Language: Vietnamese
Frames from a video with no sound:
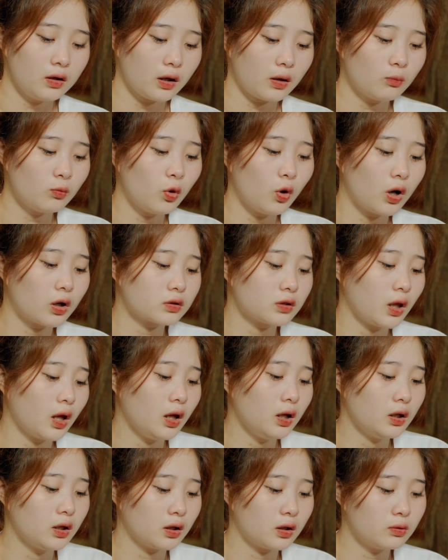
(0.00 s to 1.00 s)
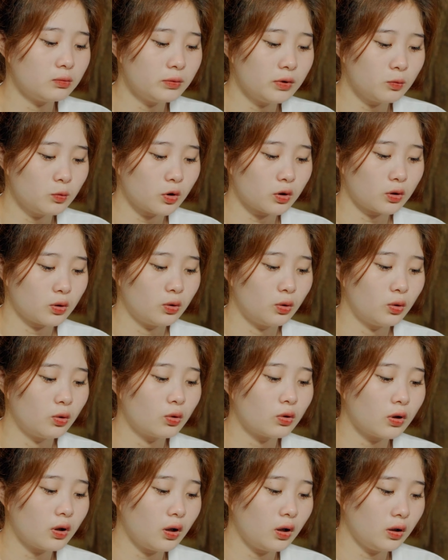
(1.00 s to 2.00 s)
Em buộc thế để không bị buồn
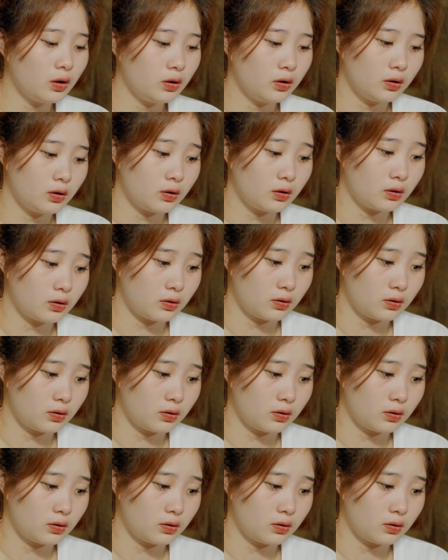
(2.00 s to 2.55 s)
ngủ đây